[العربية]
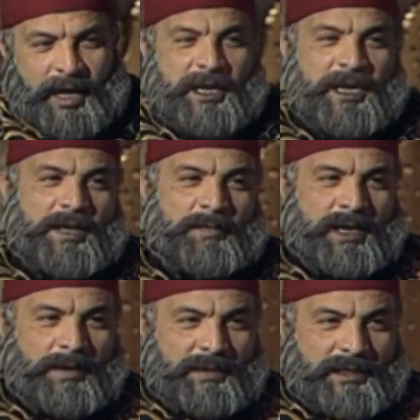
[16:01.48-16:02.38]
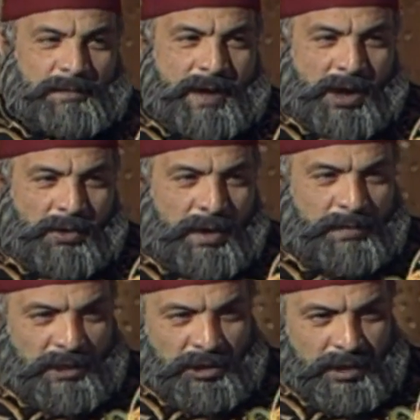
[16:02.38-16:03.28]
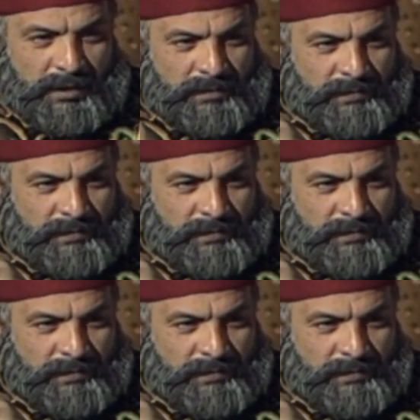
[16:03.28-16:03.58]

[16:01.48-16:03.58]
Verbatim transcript: غريب اللي بتسمعه يا باشا